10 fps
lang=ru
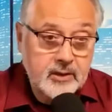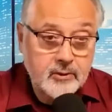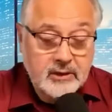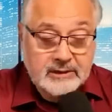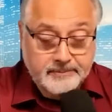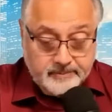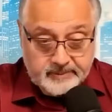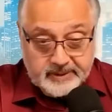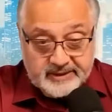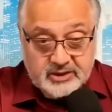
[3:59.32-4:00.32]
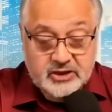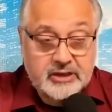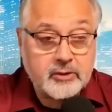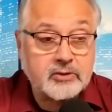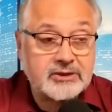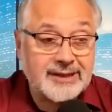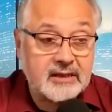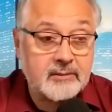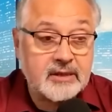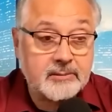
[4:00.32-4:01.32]
только по отношению к
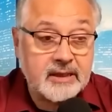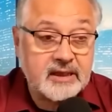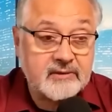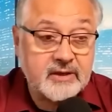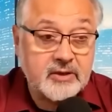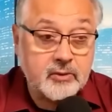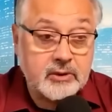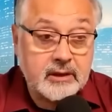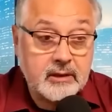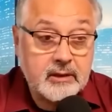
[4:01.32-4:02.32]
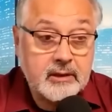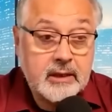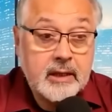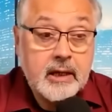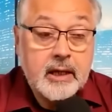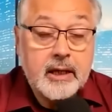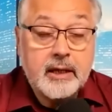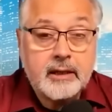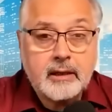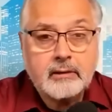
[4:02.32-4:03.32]
странам глобального юга.
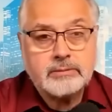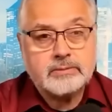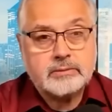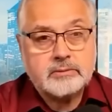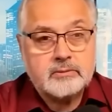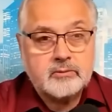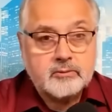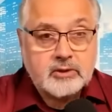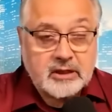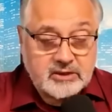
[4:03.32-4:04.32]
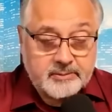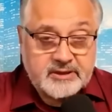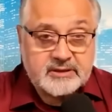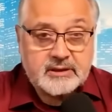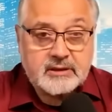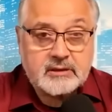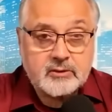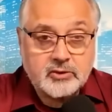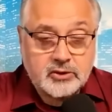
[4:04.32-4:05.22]
И как же без них, то,